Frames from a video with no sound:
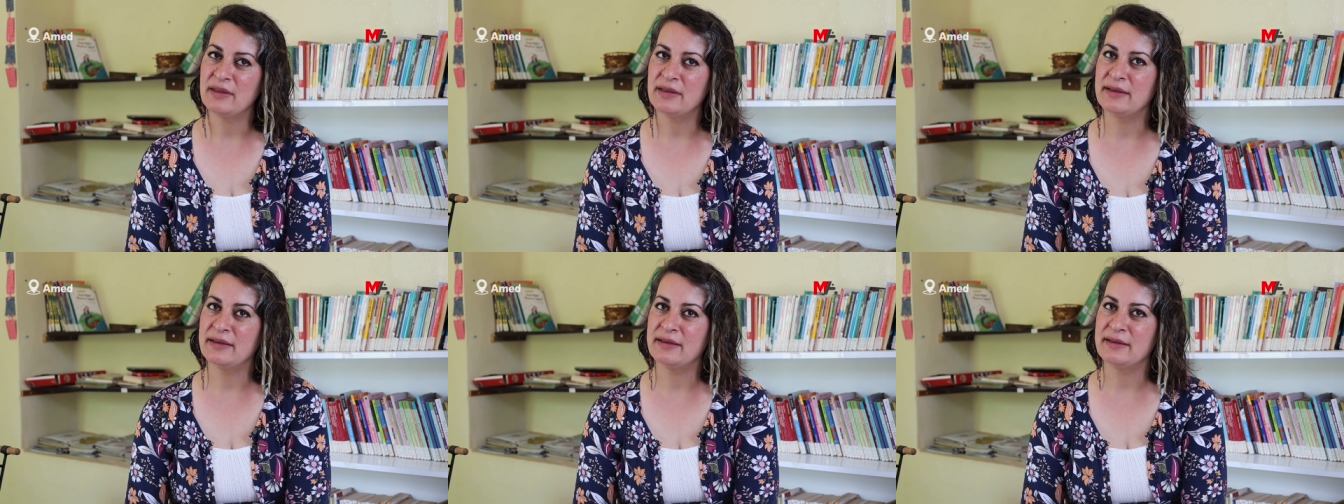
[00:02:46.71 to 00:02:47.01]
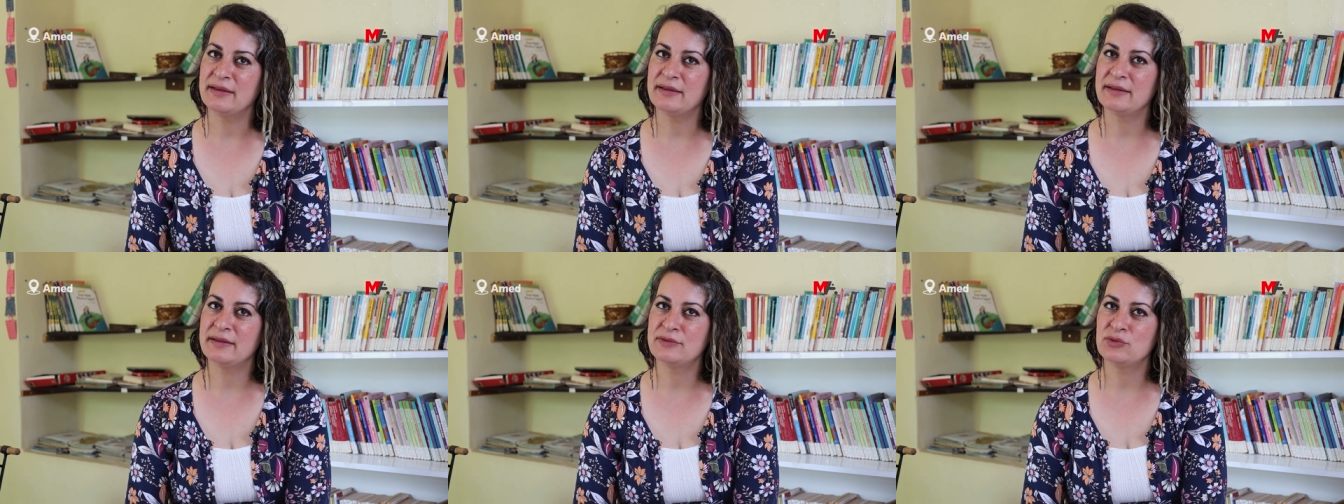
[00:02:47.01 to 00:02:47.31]

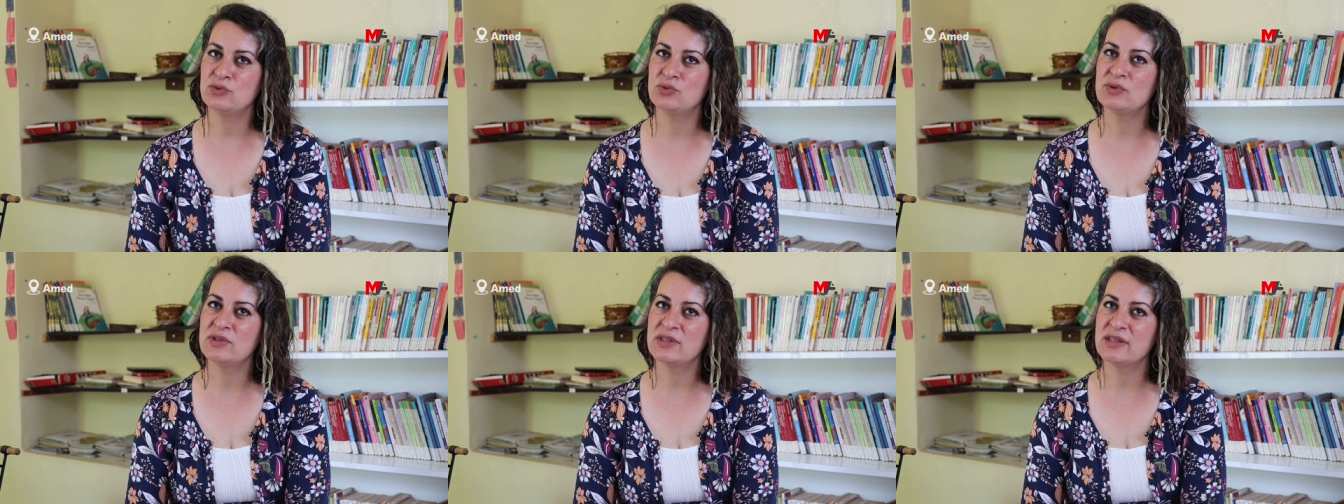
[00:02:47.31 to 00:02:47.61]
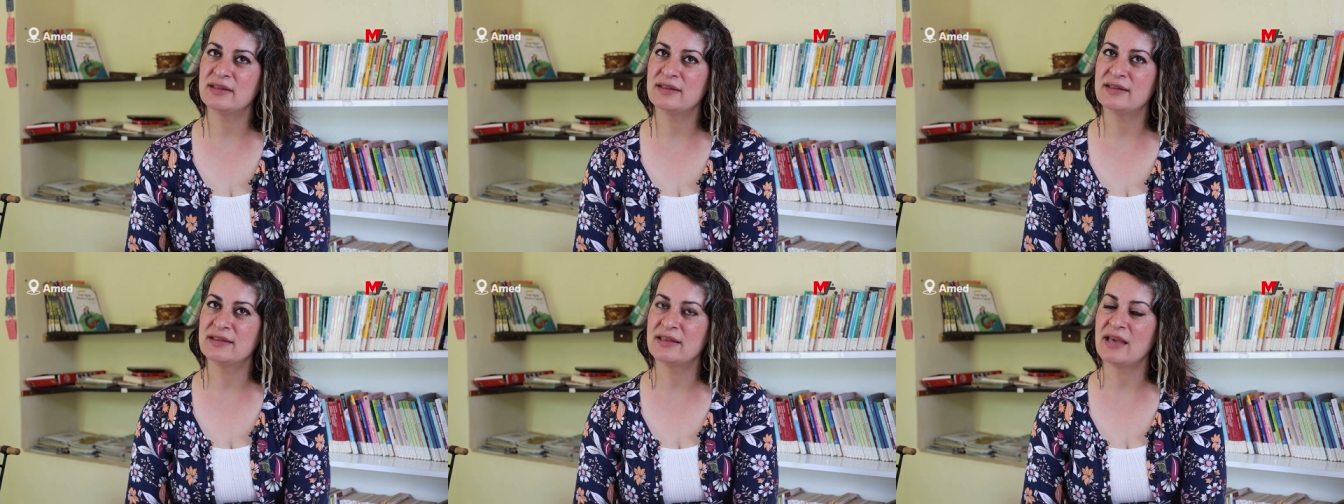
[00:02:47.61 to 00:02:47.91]
e,
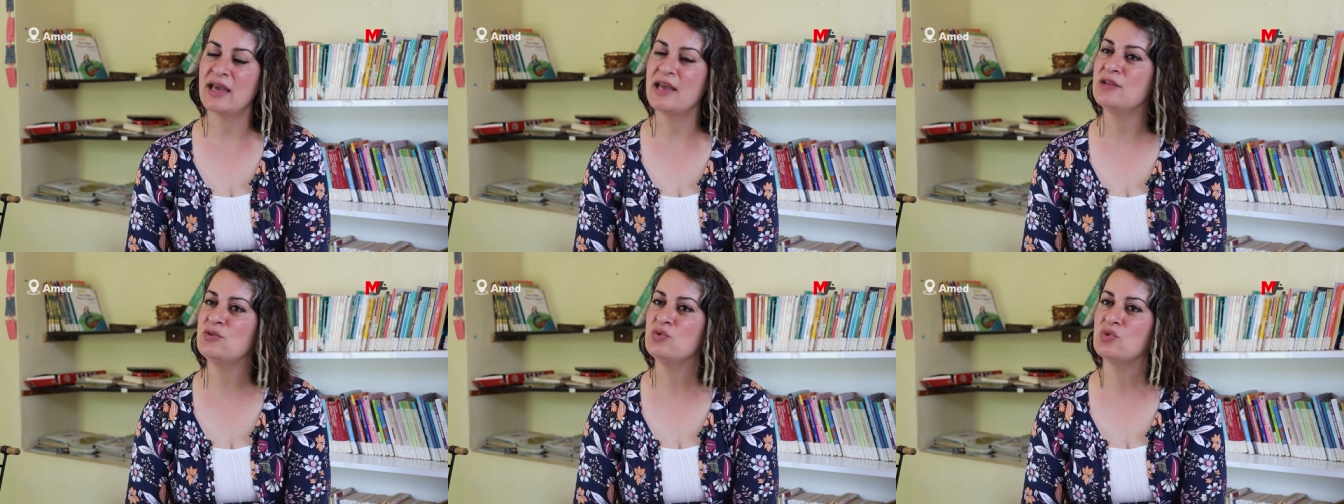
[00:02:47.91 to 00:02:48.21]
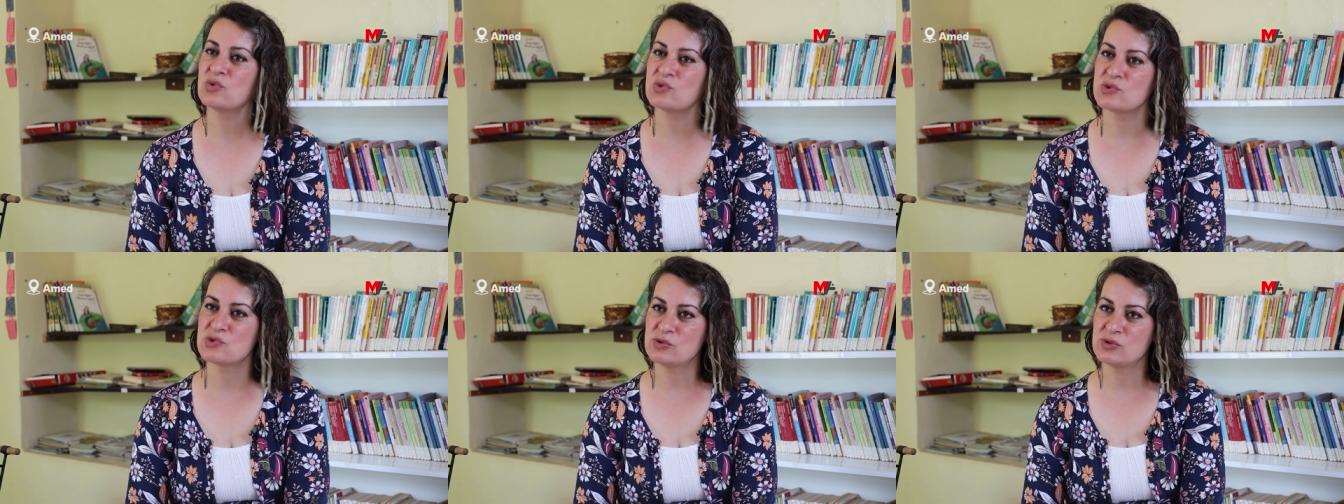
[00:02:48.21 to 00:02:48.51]
Türkiye'deki en
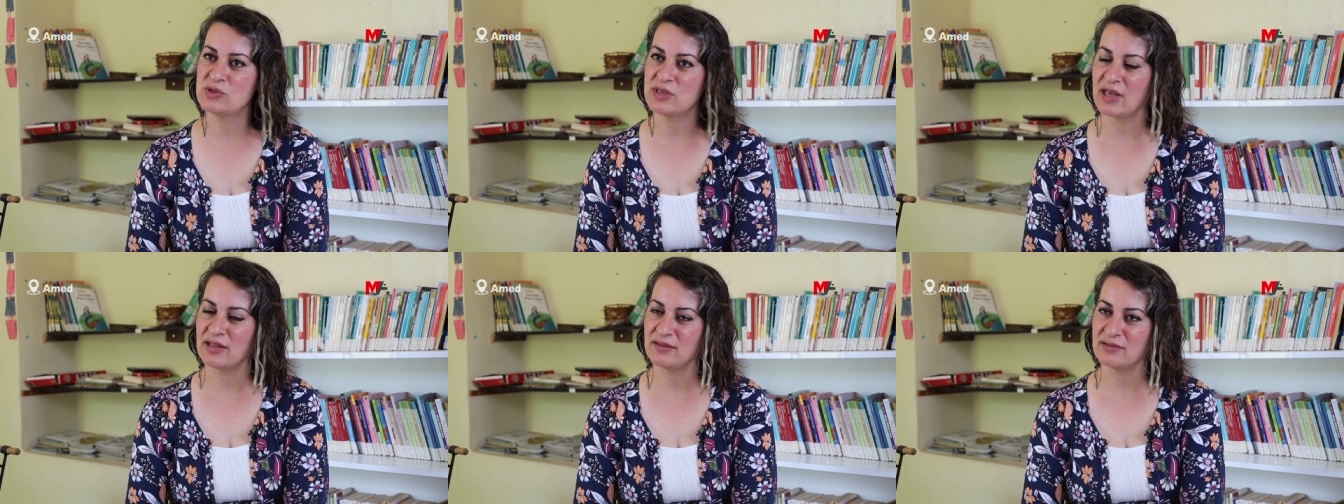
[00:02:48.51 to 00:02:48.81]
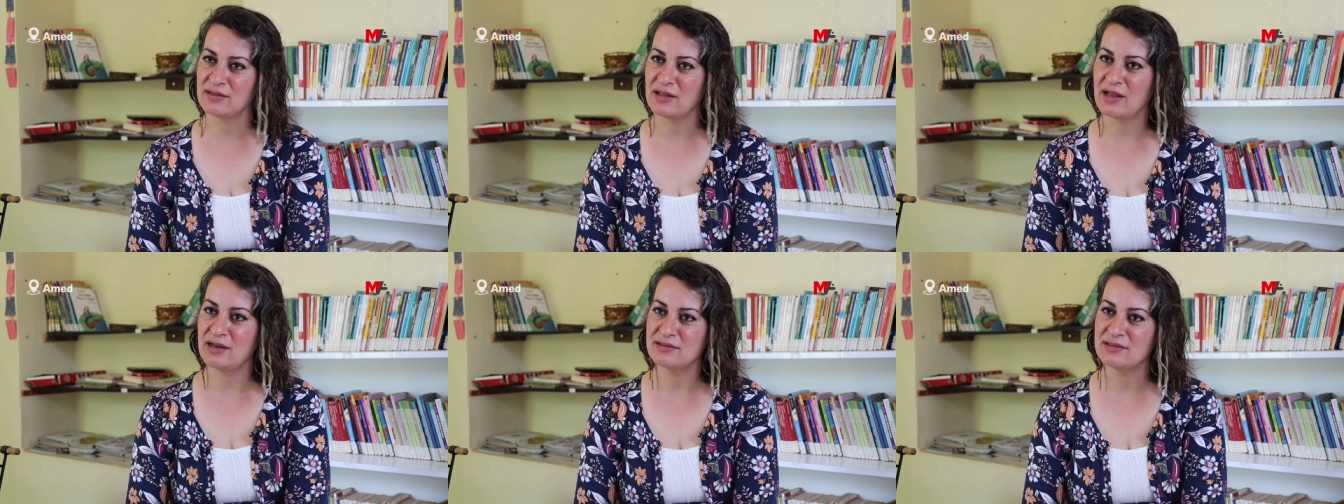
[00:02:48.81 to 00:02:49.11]
yoksul
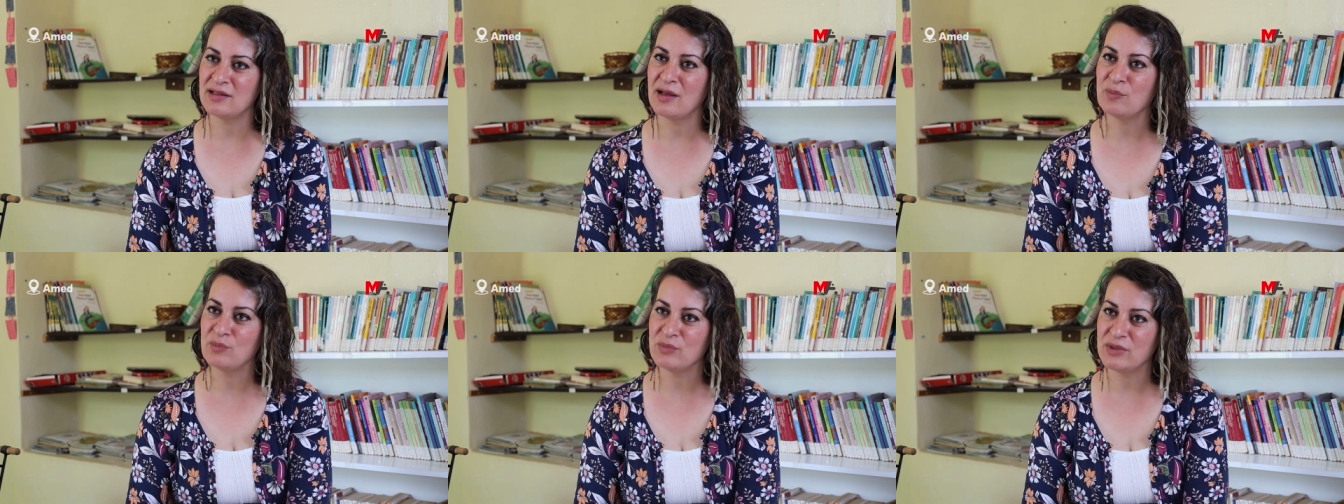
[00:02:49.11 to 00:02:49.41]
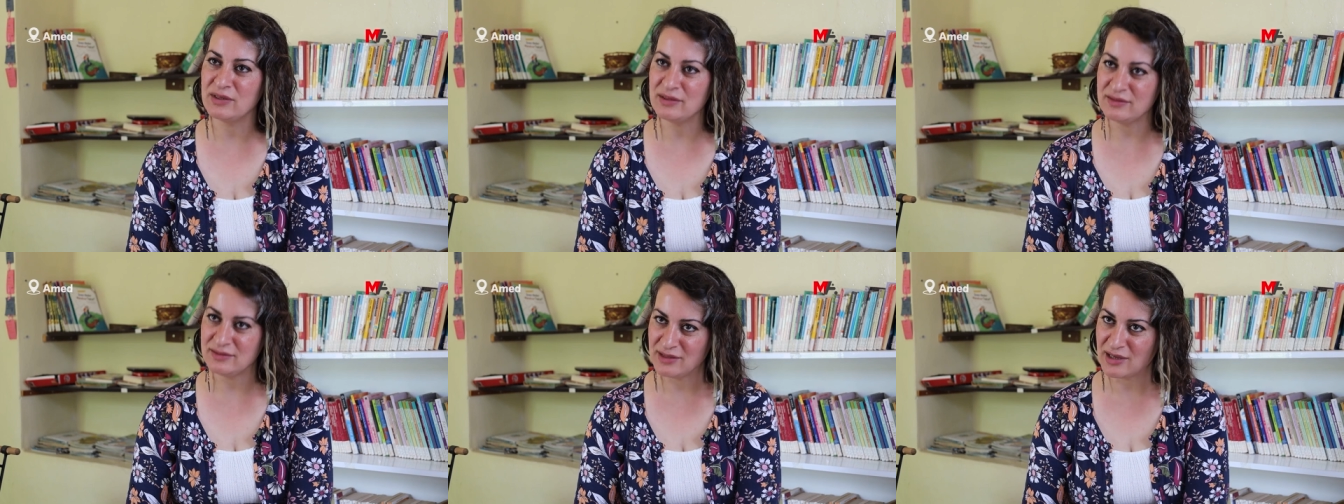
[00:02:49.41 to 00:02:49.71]
kentlerden
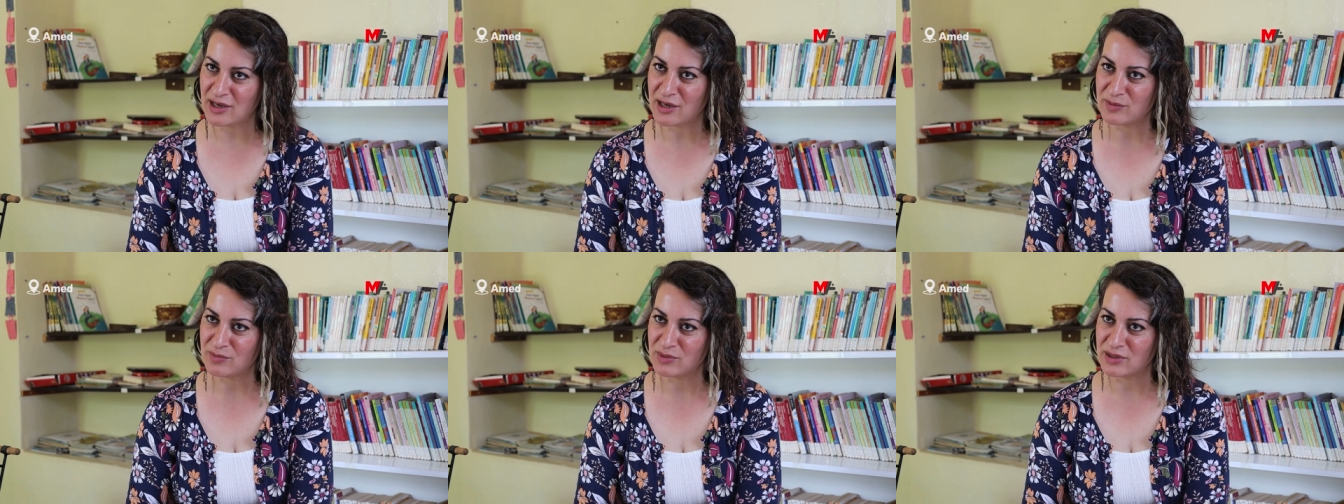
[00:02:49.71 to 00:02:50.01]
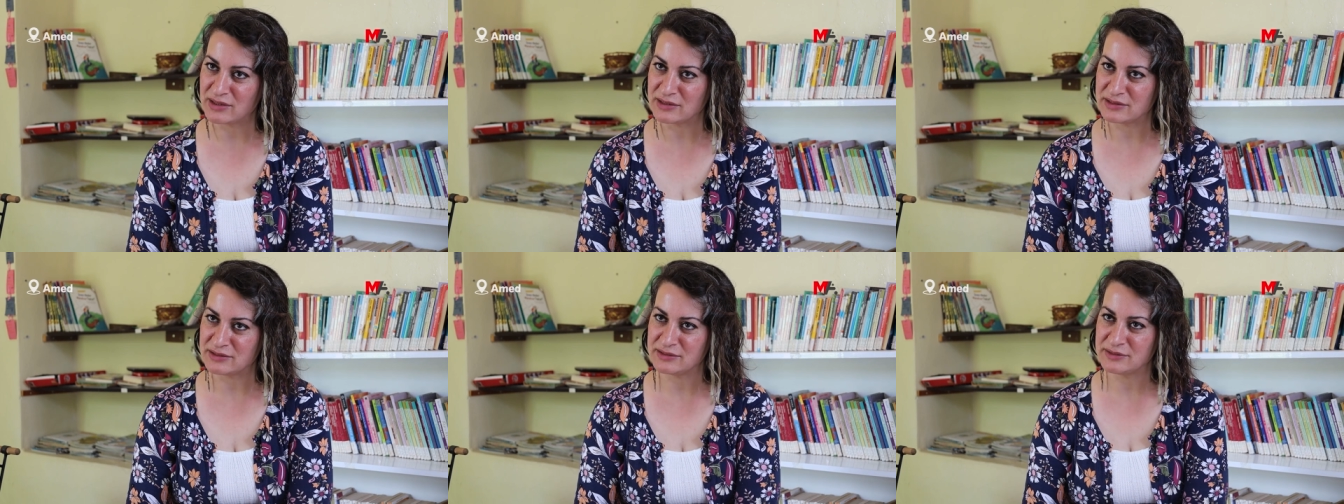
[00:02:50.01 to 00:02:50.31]
biri
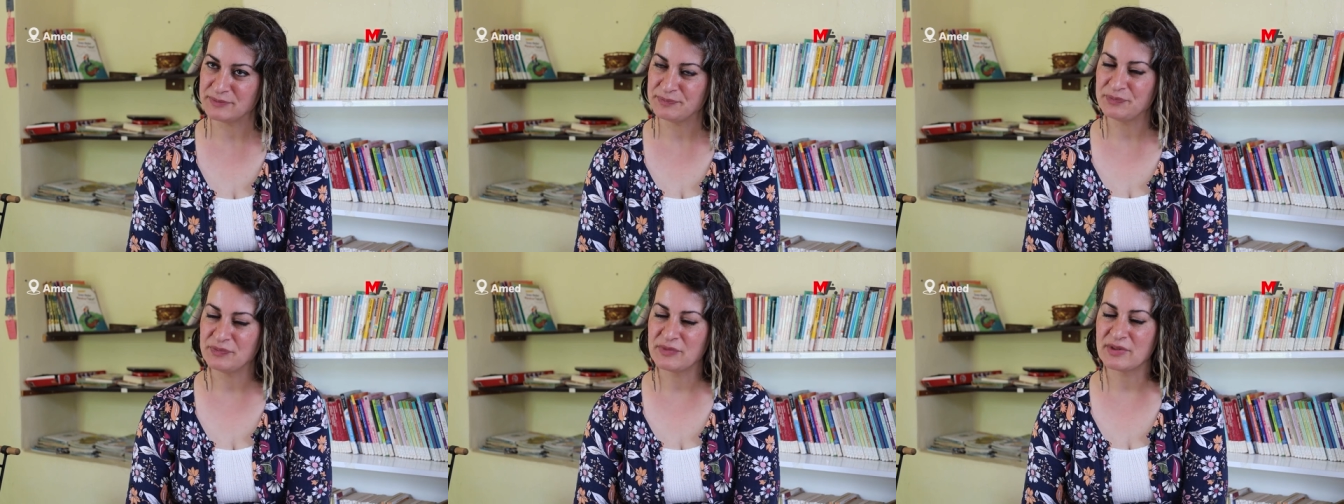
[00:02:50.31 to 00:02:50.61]
Diyarbakır.